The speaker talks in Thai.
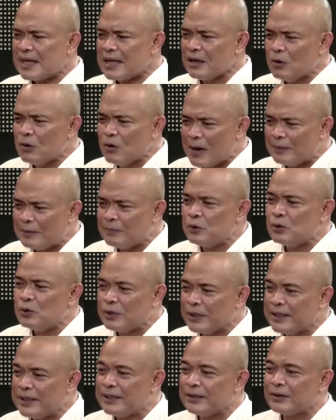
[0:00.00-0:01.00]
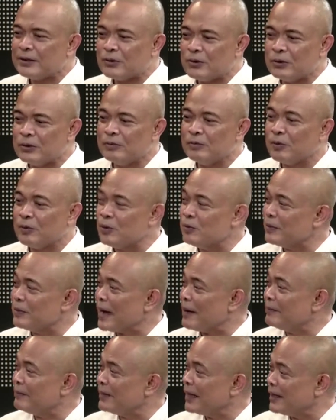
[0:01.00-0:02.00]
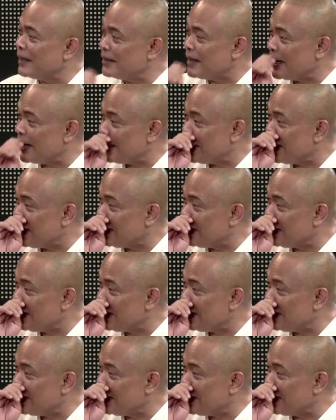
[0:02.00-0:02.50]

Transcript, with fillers: วันพรุ่งนี้คุณภูมิธรรมในฐานะ